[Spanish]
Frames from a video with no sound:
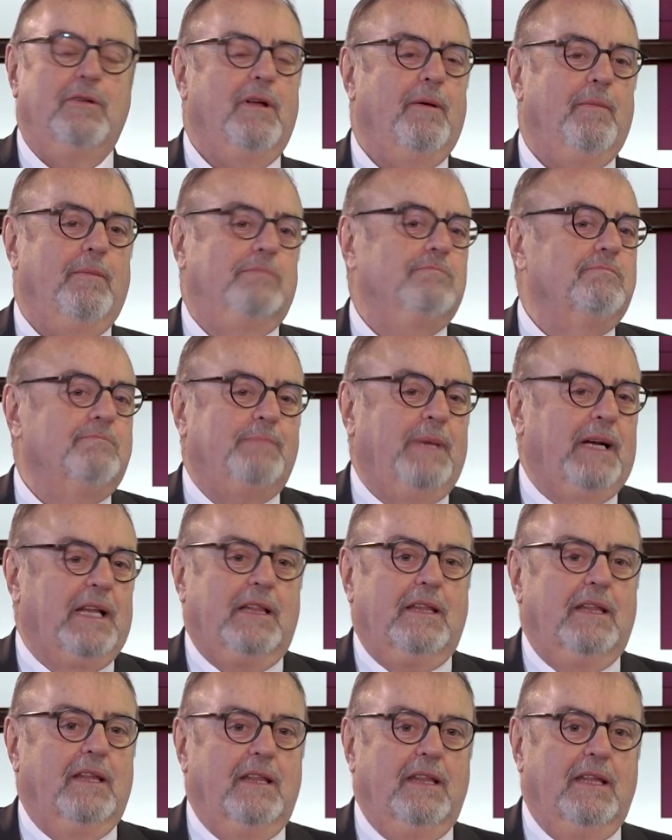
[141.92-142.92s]
una
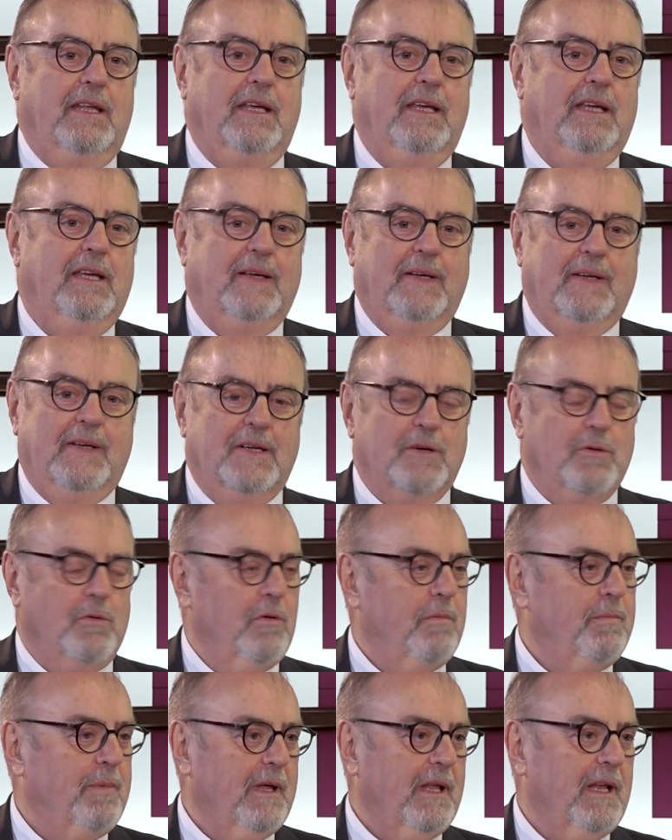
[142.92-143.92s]
parte de
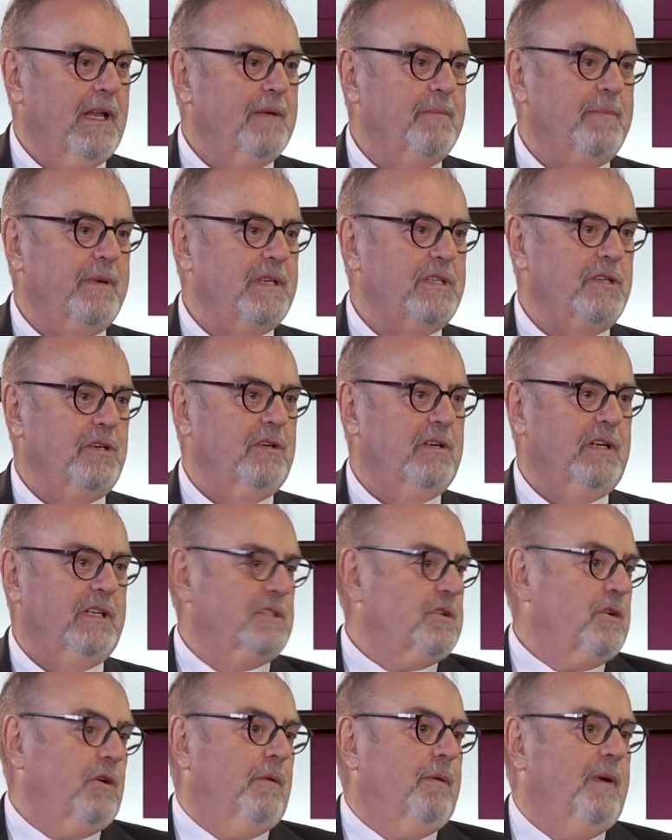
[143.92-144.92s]
culpa de la depresión,
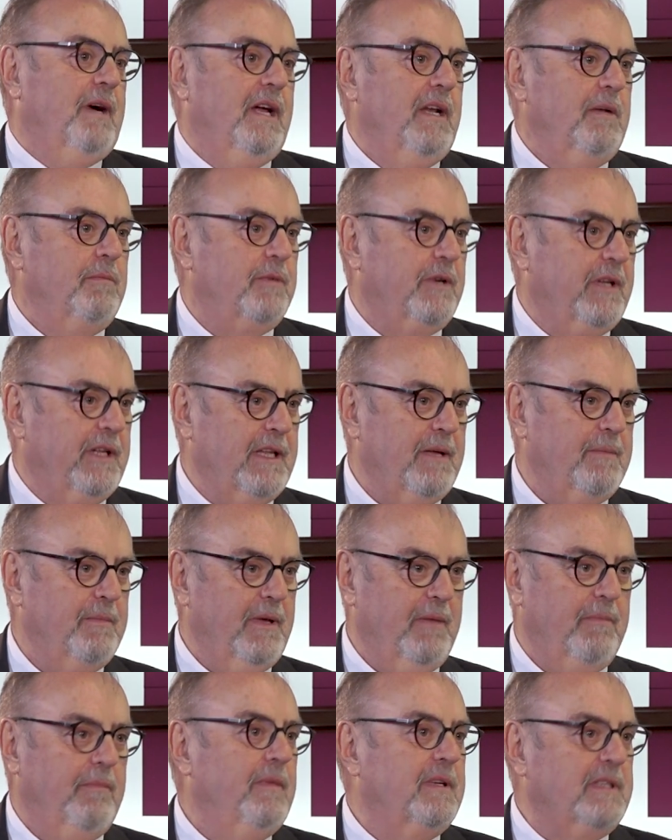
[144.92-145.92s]
es global, porque
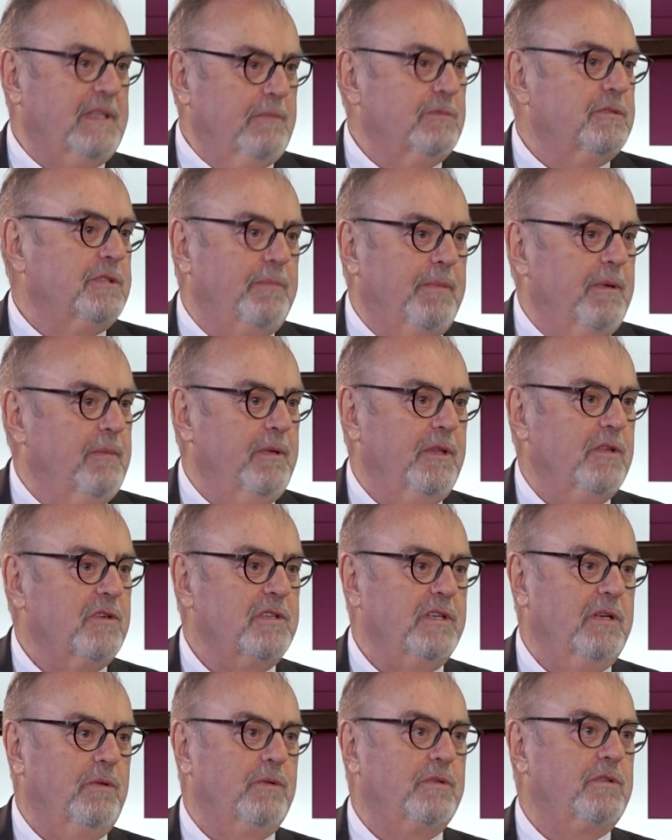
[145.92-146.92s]
también estamos
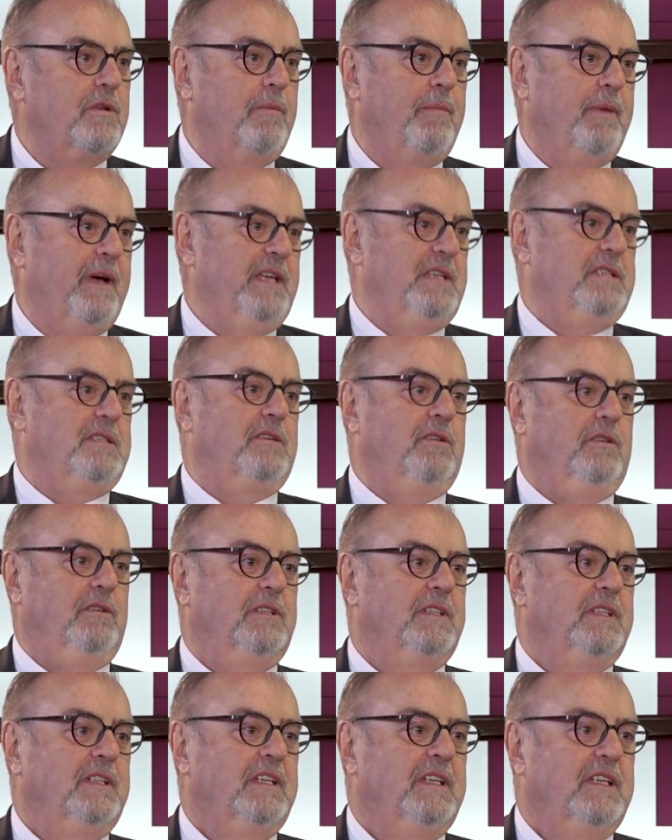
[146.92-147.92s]
deprimidos en nuestro país. No,
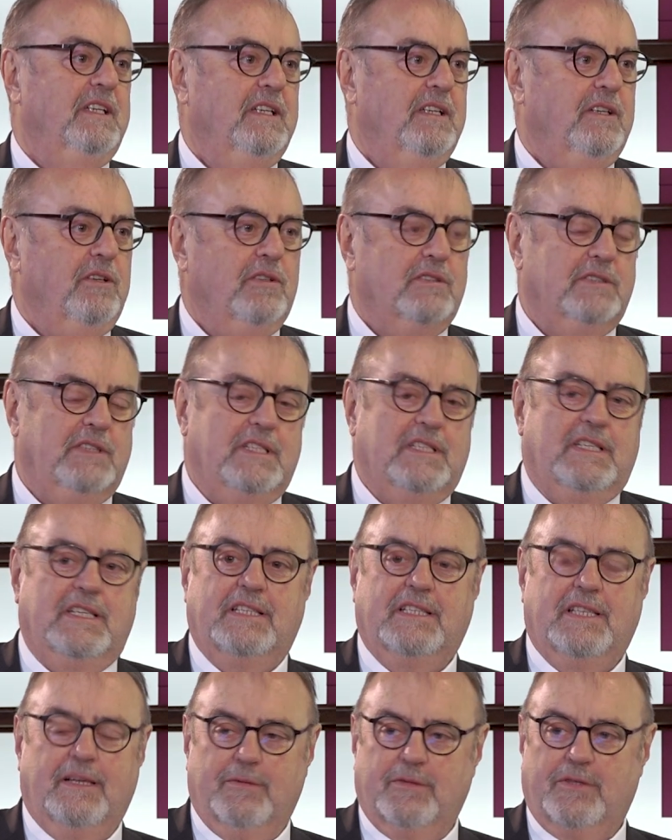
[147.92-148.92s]
no sé si
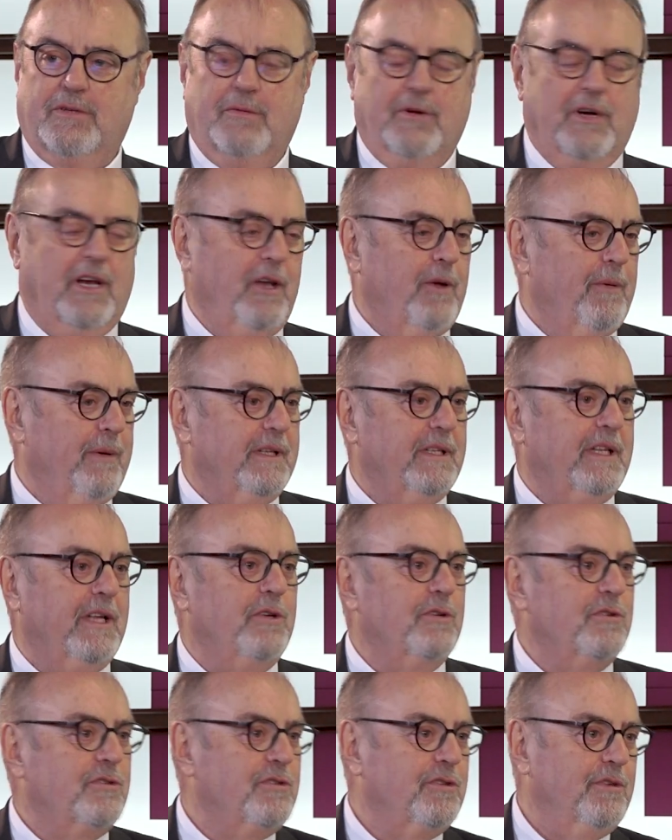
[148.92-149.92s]
estamos como en el
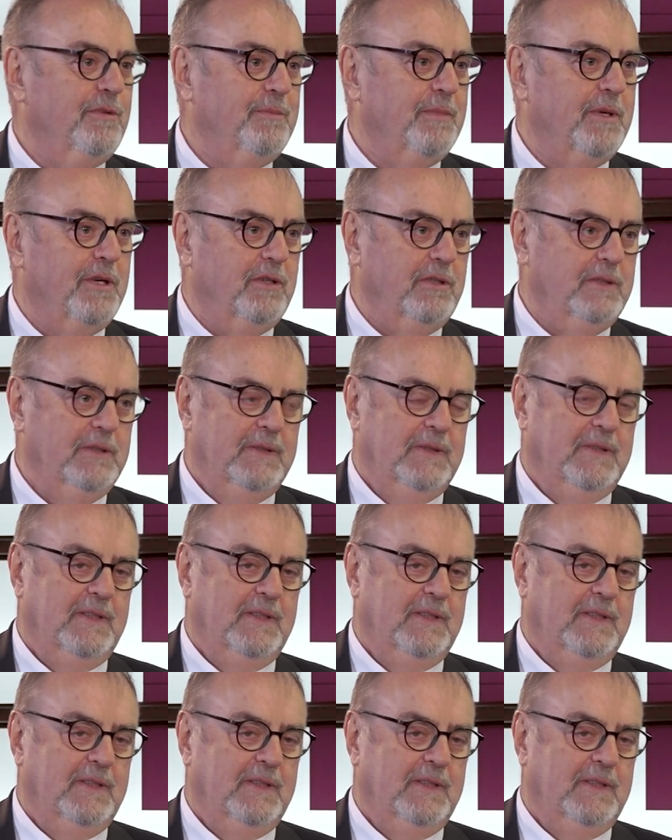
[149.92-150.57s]
98, pero